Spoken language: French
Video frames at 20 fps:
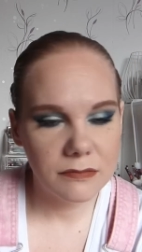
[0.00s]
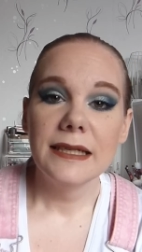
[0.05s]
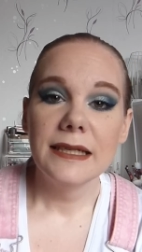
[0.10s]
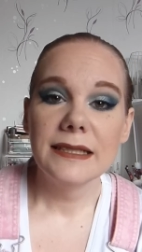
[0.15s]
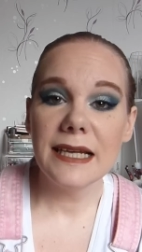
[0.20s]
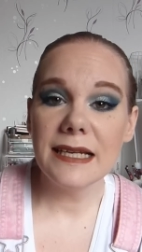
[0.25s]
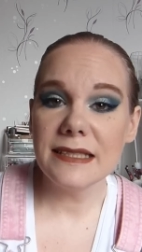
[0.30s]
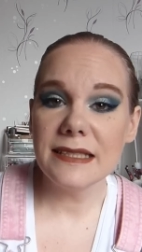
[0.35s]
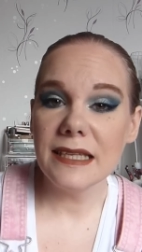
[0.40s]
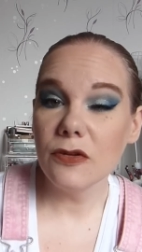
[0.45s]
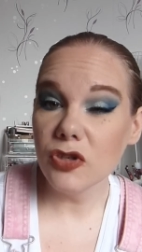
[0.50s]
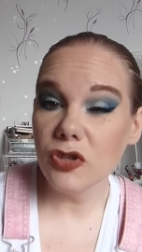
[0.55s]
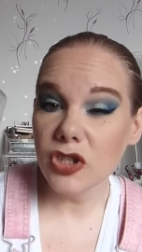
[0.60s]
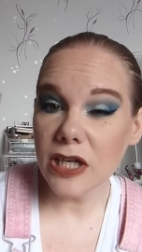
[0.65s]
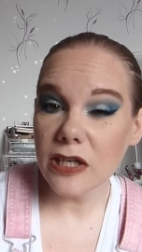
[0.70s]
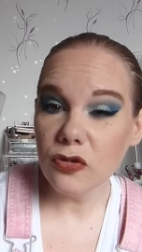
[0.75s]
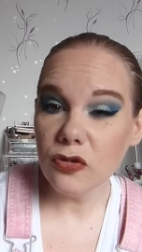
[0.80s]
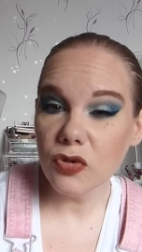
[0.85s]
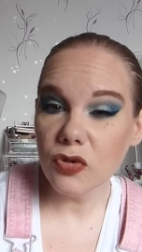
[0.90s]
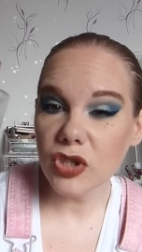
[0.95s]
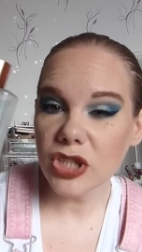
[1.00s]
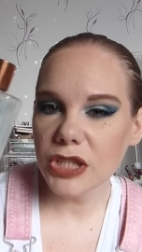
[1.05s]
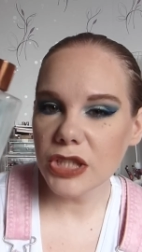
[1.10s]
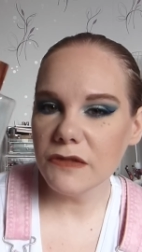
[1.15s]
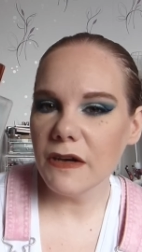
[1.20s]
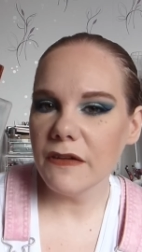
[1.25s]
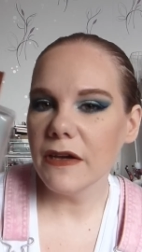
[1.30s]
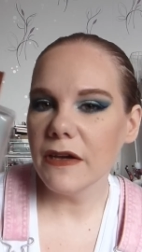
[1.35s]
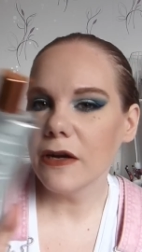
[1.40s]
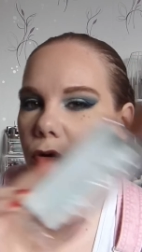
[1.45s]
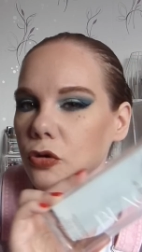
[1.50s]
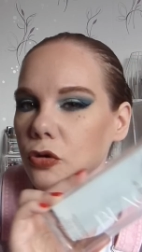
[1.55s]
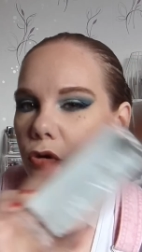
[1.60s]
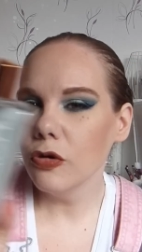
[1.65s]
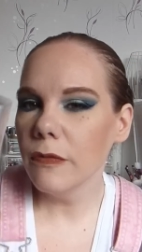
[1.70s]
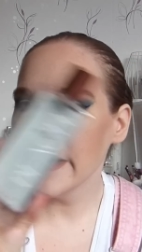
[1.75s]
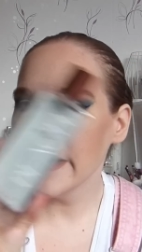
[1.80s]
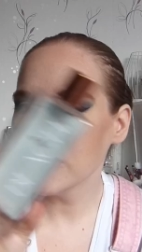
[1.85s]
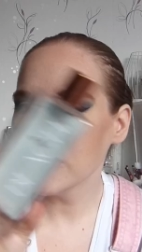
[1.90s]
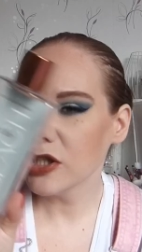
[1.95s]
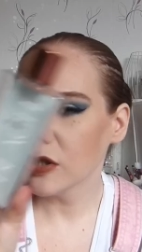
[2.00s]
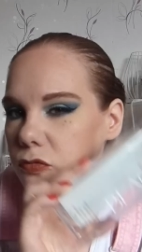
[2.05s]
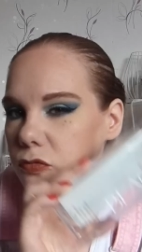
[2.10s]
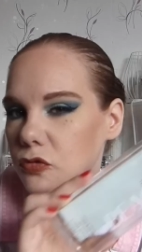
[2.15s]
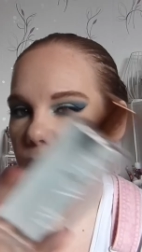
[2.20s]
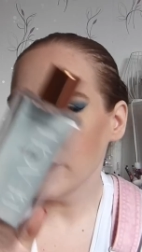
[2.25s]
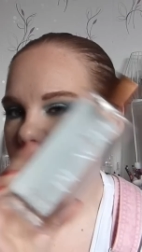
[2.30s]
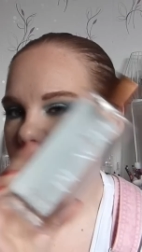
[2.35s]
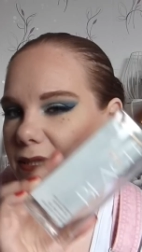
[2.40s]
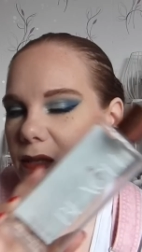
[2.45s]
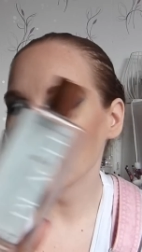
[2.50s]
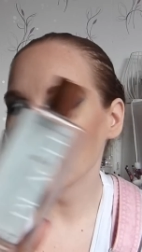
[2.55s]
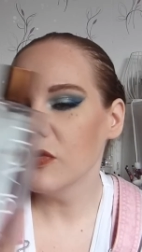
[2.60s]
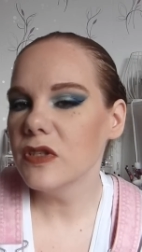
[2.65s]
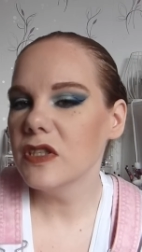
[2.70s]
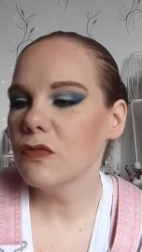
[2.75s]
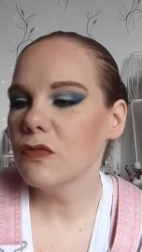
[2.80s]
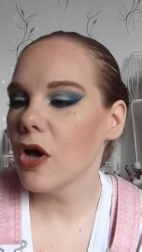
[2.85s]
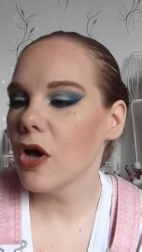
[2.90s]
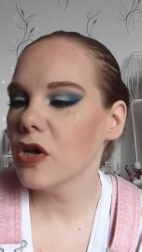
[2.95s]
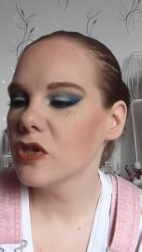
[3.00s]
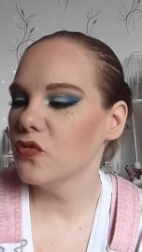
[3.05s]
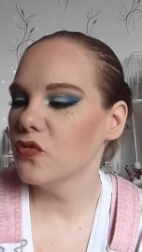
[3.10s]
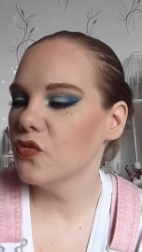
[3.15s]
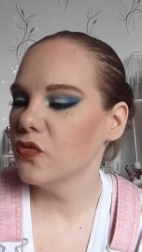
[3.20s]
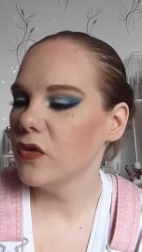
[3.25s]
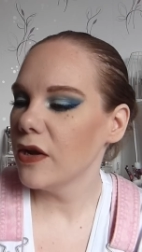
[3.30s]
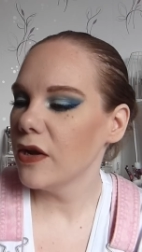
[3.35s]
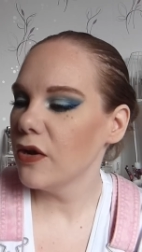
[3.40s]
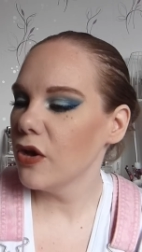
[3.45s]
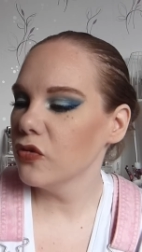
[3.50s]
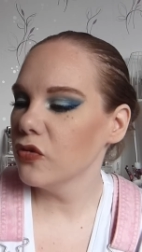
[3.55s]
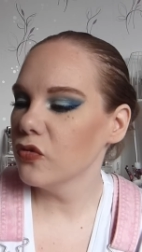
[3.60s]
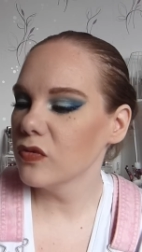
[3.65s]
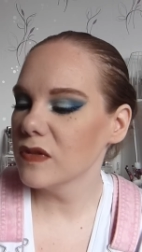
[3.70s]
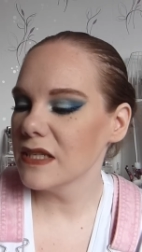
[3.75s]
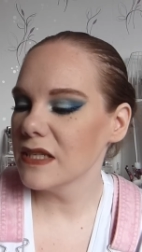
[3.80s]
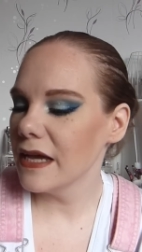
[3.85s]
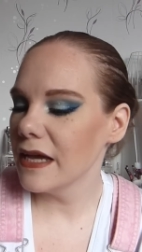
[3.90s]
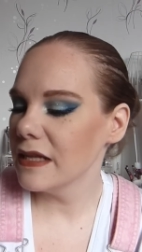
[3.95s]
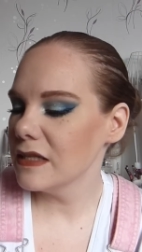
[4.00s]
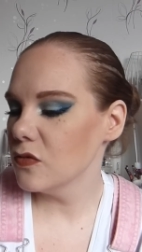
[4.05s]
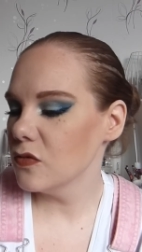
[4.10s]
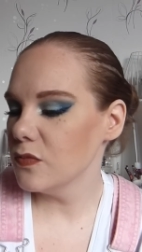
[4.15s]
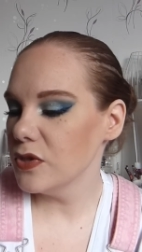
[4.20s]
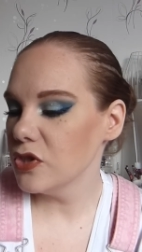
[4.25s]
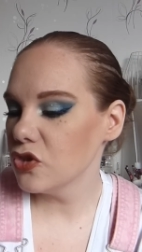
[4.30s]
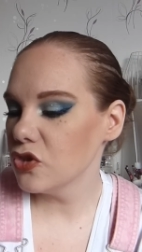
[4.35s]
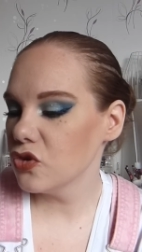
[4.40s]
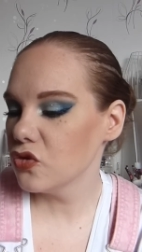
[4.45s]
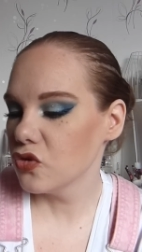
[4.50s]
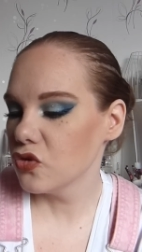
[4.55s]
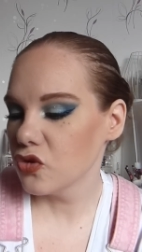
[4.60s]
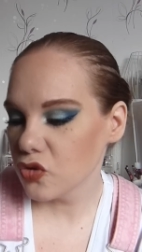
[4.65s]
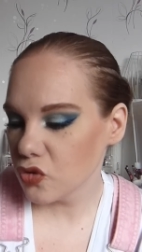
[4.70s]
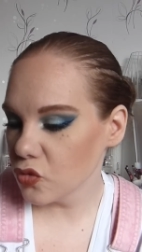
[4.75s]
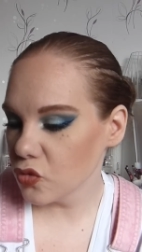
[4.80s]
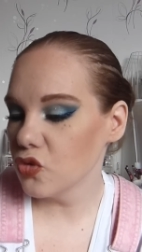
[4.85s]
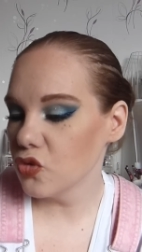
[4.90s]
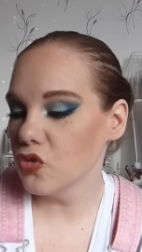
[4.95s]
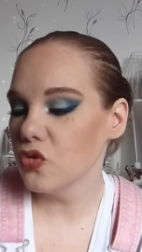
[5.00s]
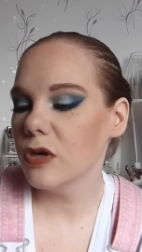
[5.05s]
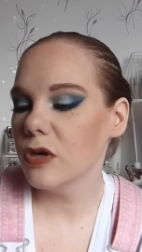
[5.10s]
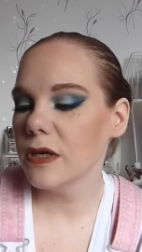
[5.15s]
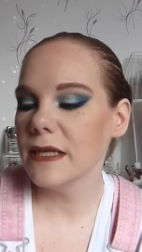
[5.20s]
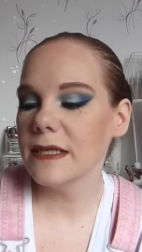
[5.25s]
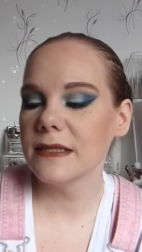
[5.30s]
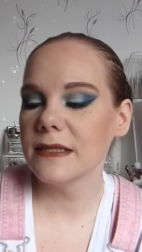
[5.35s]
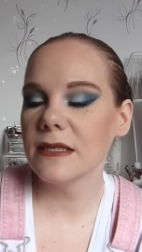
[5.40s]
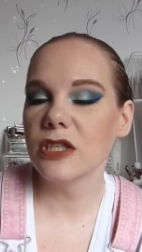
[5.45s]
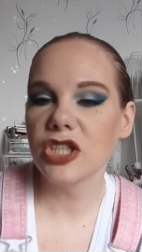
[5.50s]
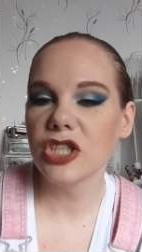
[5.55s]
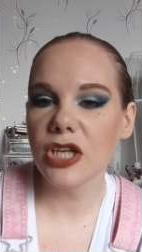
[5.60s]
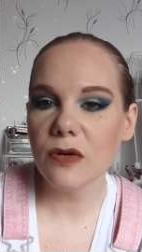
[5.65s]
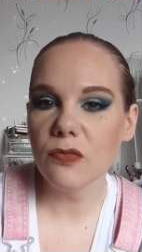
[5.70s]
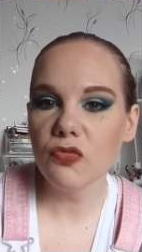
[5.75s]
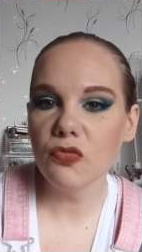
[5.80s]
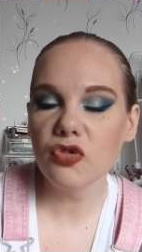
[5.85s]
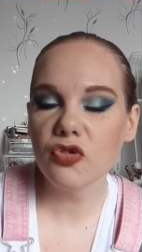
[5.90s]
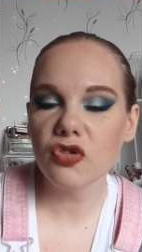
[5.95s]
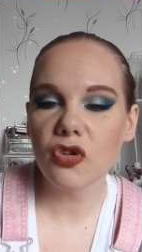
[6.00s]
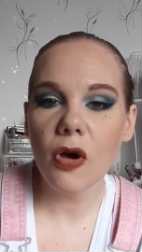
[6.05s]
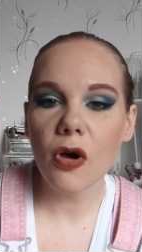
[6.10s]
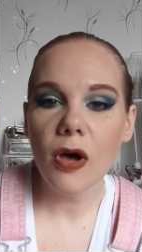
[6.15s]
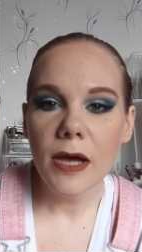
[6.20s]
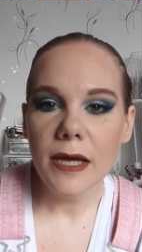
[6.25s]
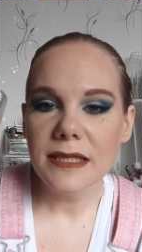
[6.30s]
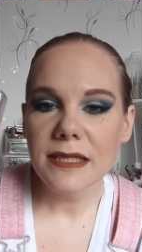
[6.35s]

Ça, c'est le gel douche qui va avec le gommage de Bath Body Works de tout à l'heure. Donc, c'est At The Beach toujours. Et c'est le gel moussant.